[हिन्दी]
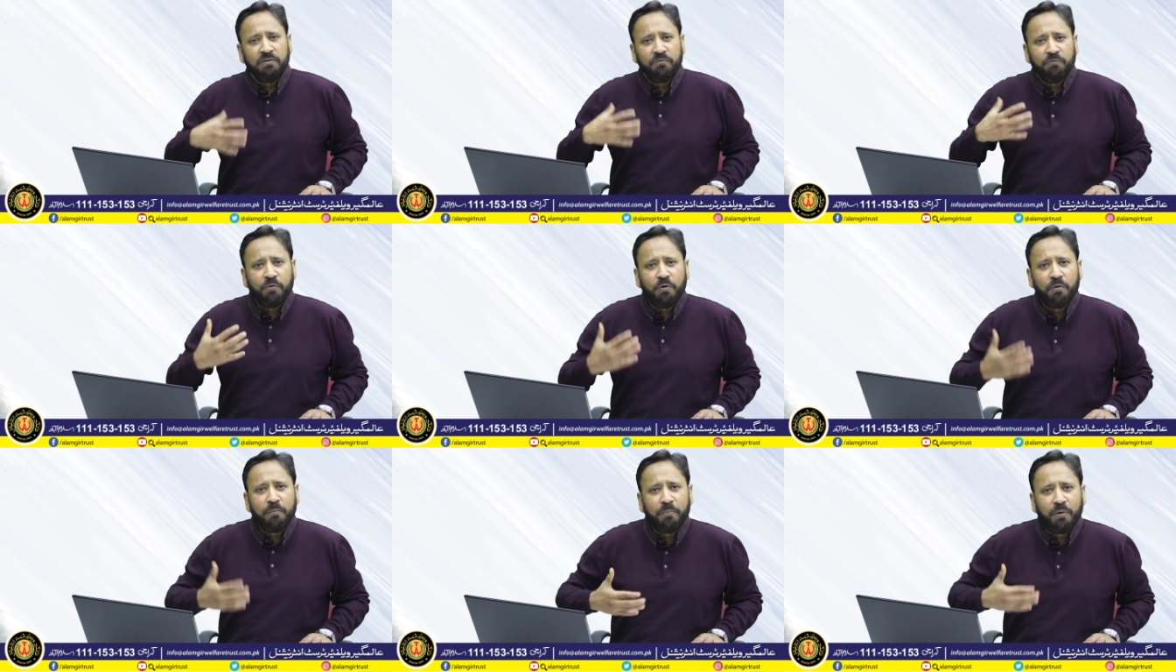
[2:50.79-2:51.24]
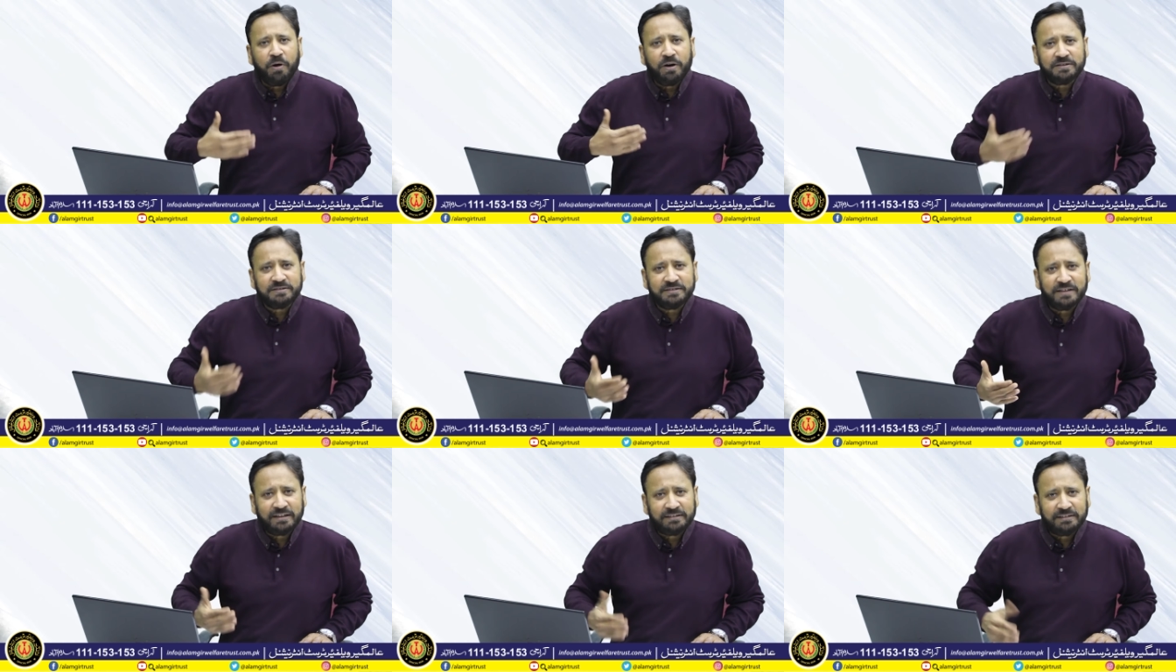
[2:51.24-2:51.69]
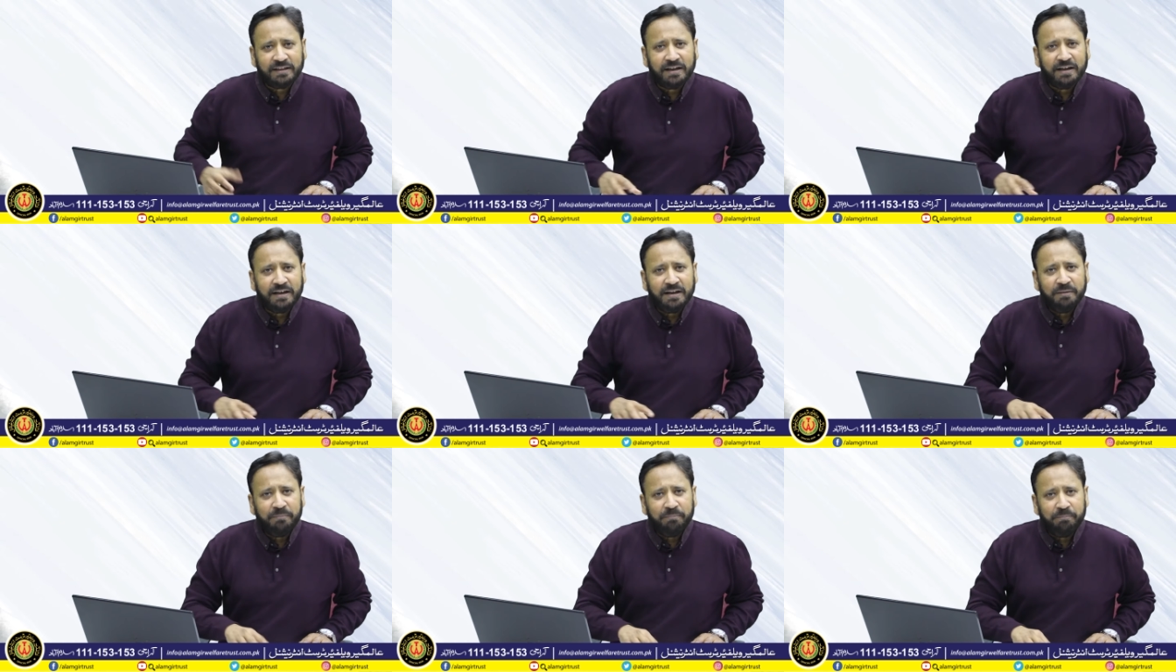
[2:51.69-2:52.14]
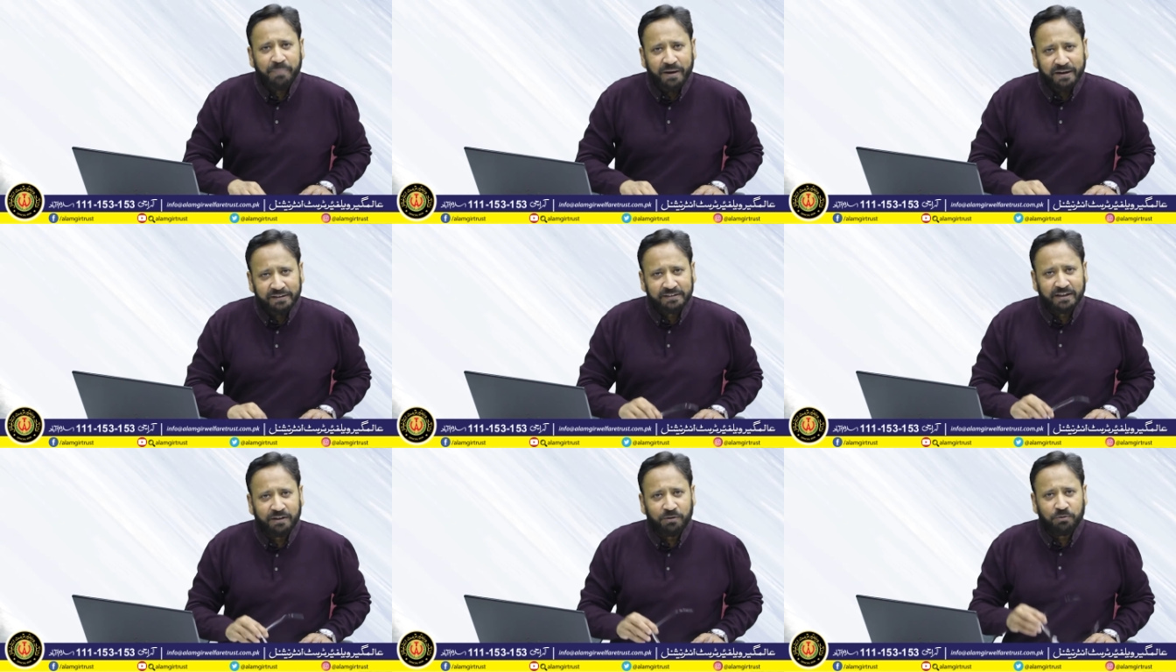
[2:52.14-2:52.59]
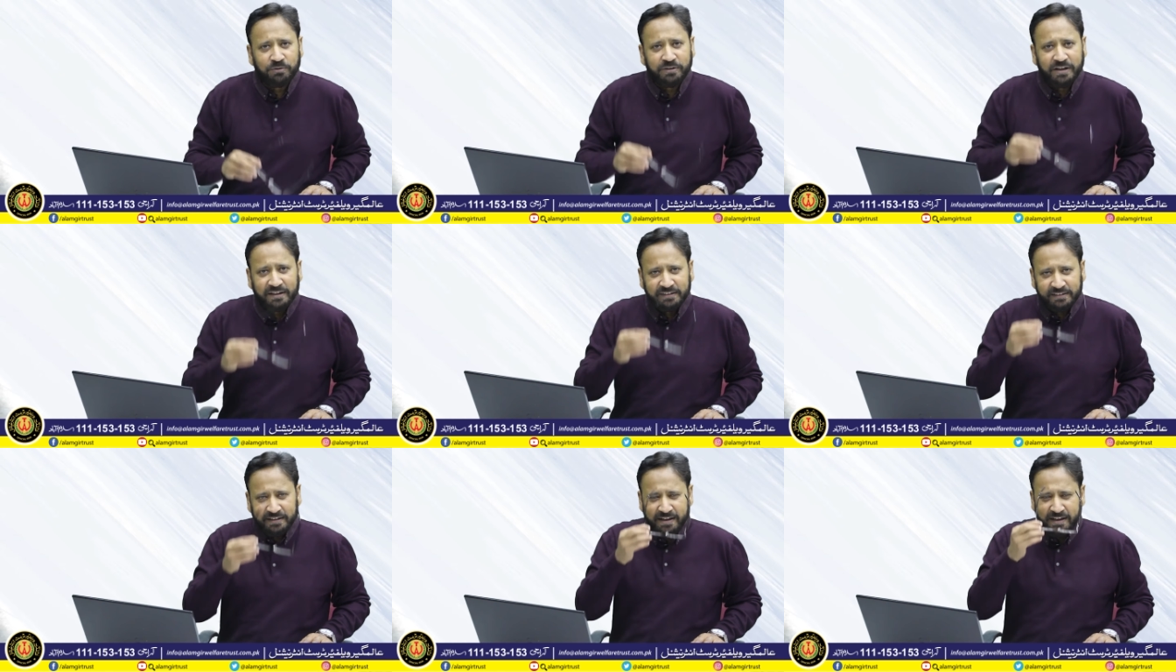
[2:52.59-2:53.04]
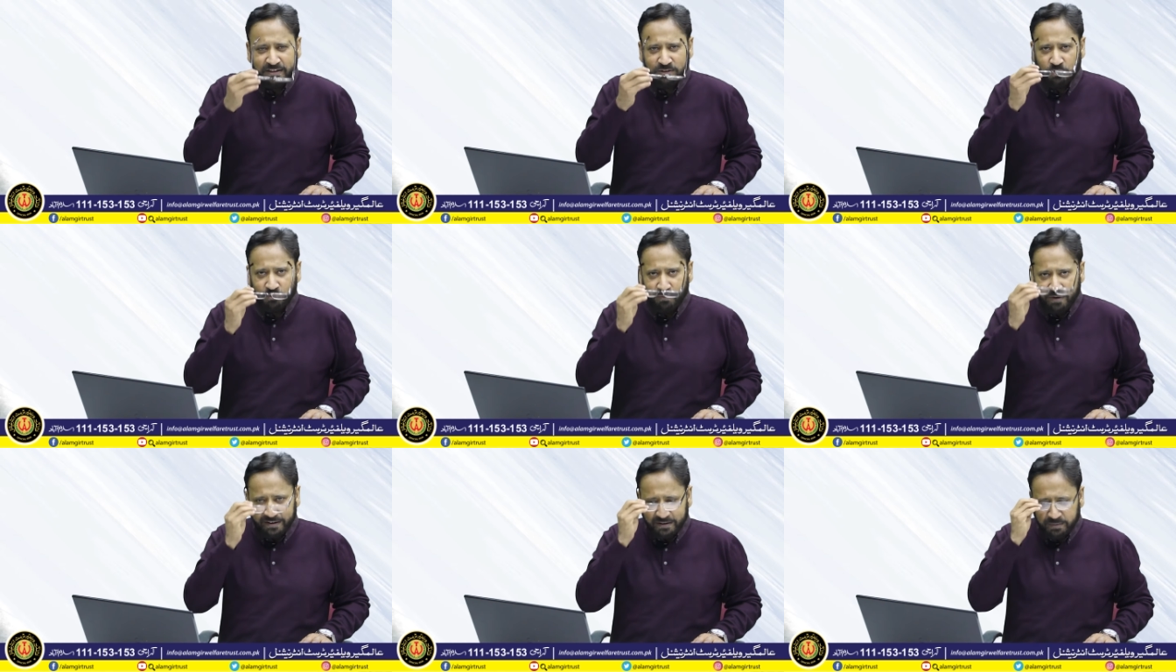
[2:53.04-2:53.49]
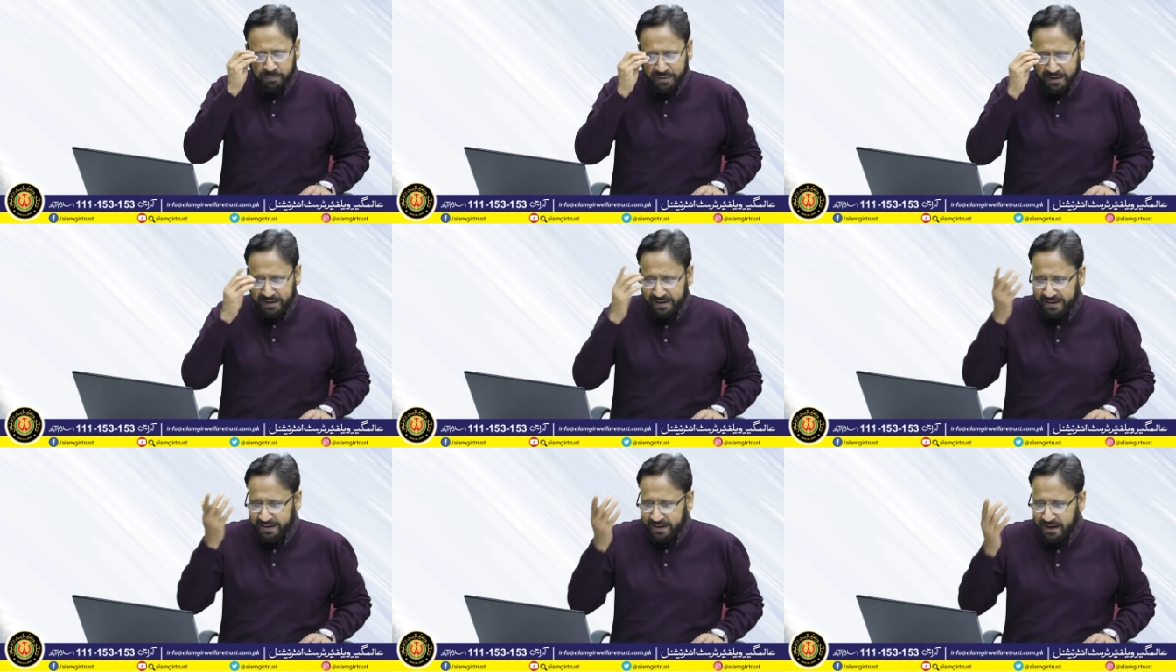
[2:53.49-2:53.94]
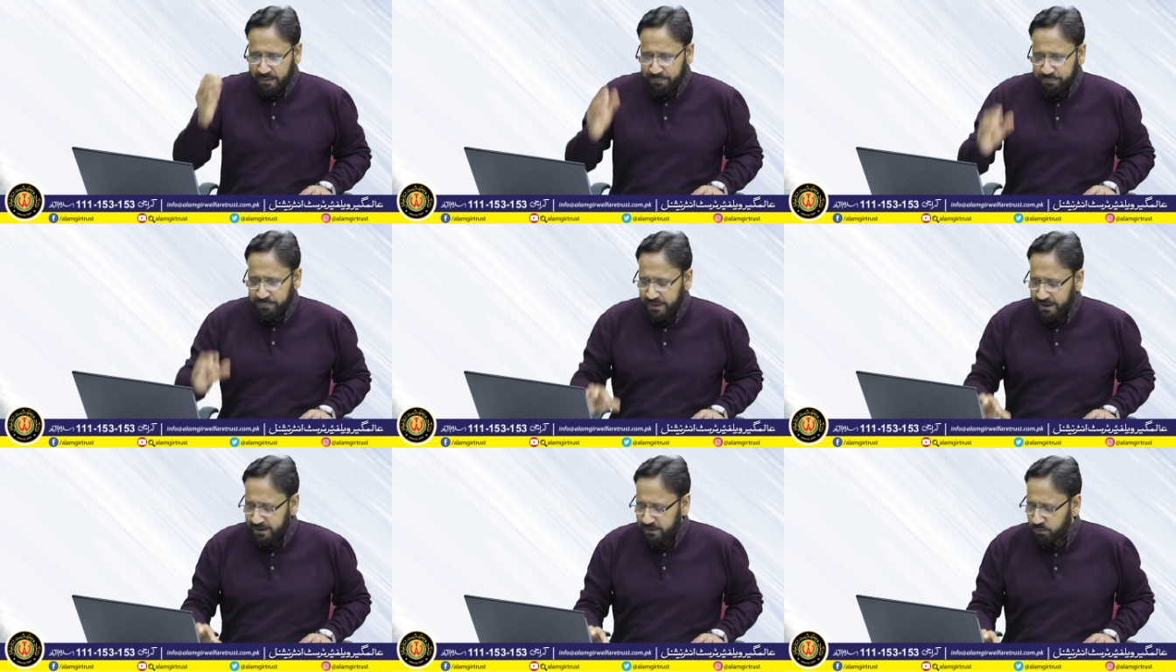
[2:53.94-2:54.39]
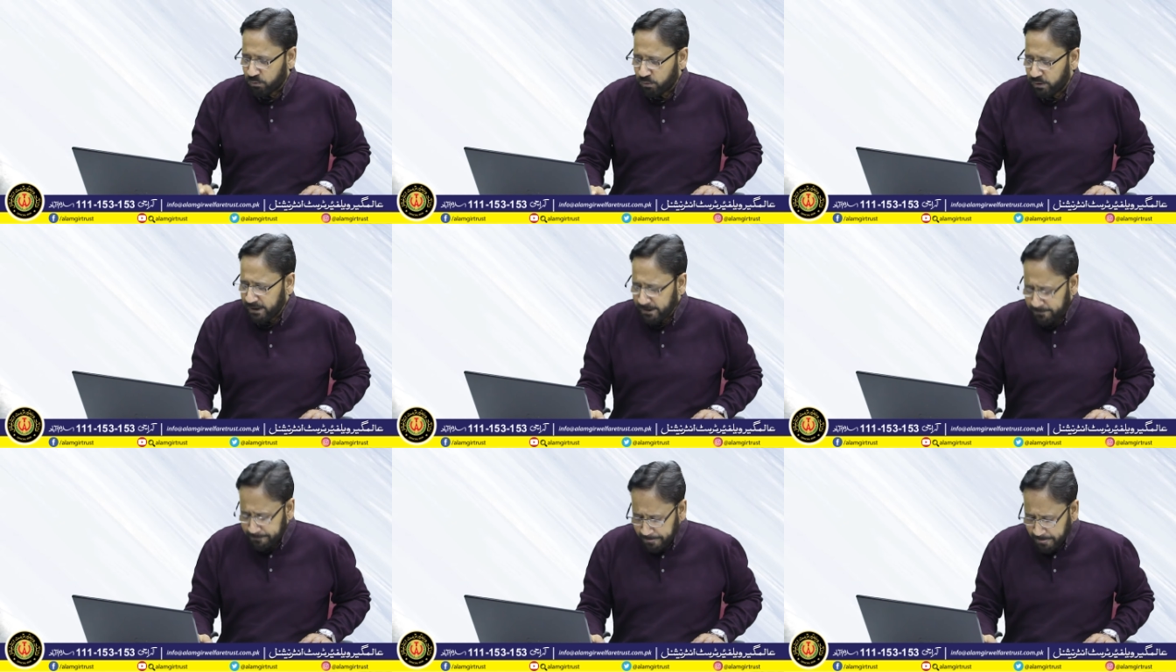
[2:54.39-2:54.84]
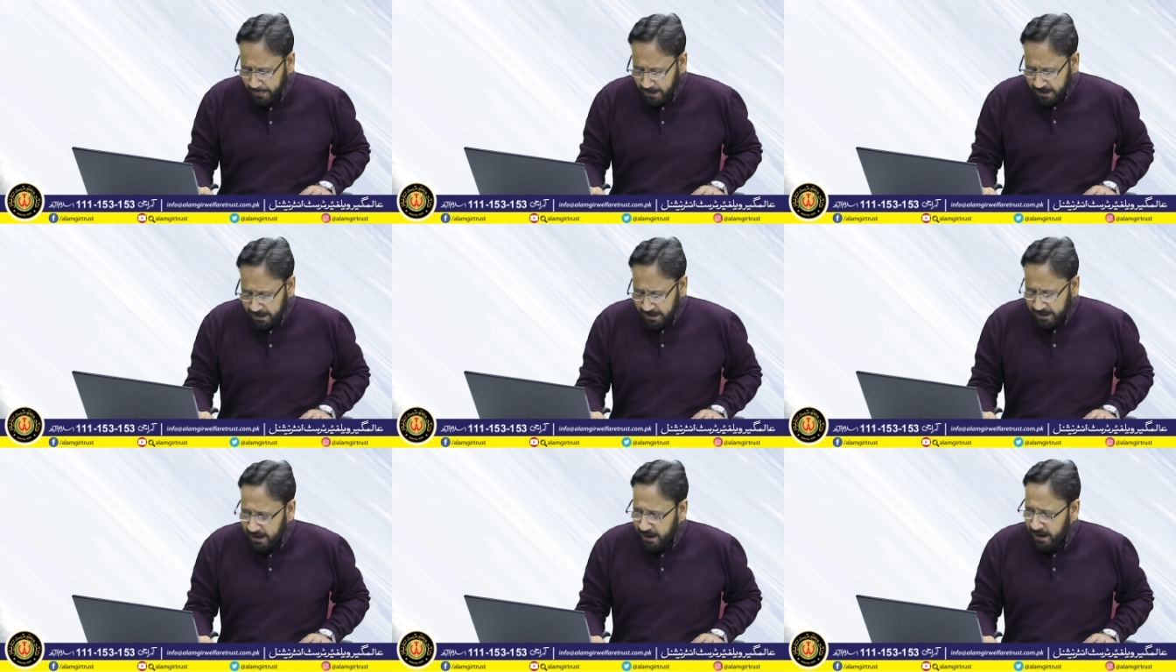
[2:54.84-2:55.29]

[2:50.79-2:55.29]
वो बहुत ज़्यादा बेहतर हो जाती है तो वाइटामिन डी का अपना एक रोल है